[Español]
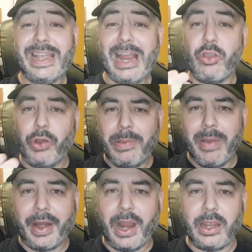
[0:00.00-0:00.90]
El Colin
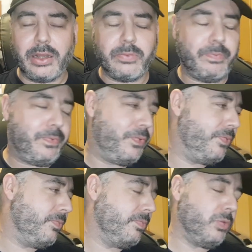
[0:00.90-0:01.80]
McRae.
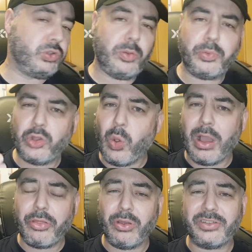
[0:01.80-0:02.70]
Otro puto
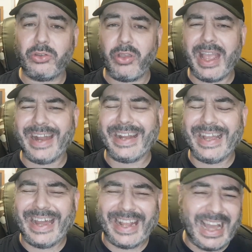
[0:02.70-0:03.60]
juegazo que ese toque
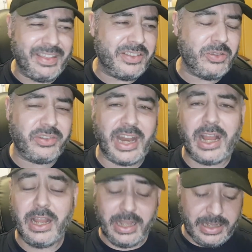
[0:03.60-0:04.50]
arcade, tío. Es que era
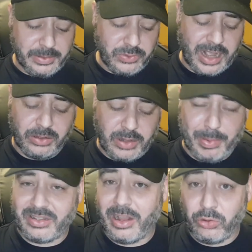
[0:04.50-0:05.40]
una,
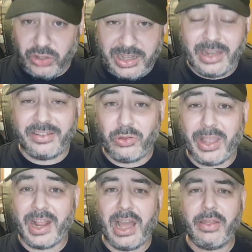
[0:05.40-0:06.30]
pasada. con tenía se toque
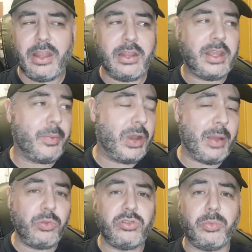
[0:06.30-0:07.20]
arcade que volaba
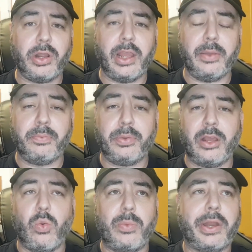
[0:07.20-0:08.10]
mucho porque podía
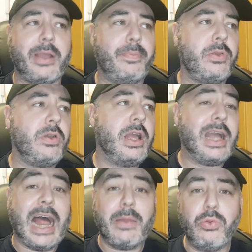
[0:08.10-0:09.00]
jugar, por ejemplo,
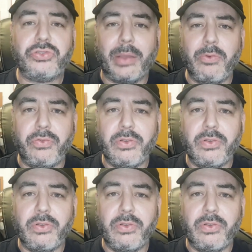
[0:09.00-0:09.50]
al Busta Move.